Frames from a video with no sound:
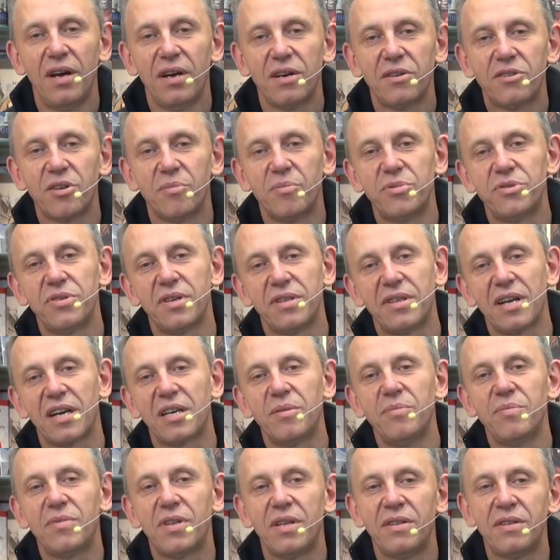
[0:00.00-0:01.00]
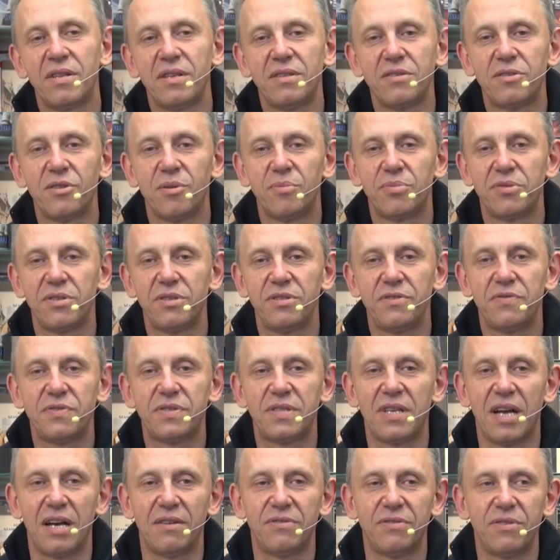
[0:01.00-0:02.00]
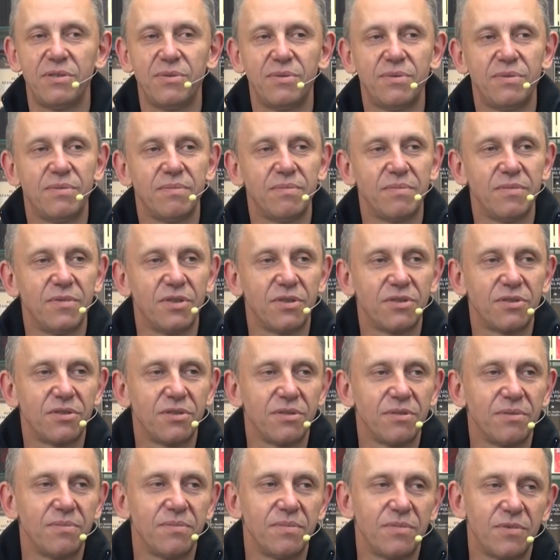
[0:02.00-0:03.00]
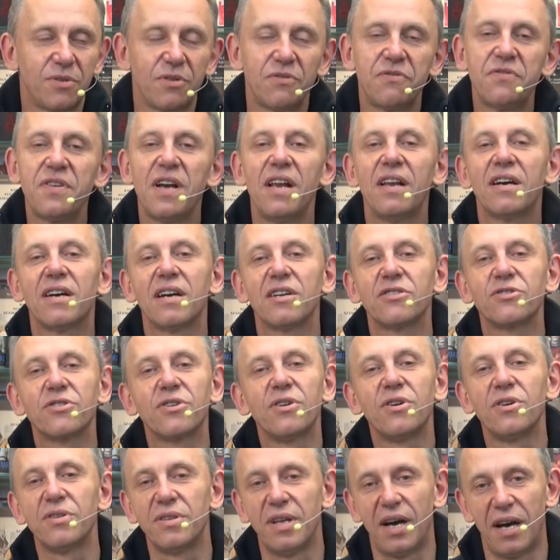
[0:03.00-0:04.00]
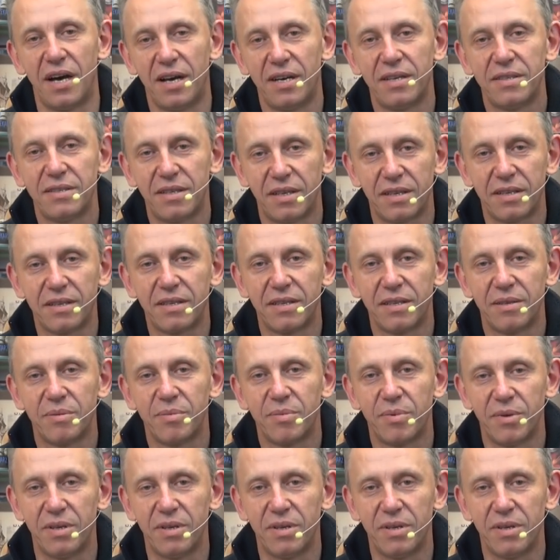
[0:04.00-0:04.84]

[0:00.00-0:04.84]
kto by się takim tendencjom przeciwstawił, no to, to wielka szkoda, tak?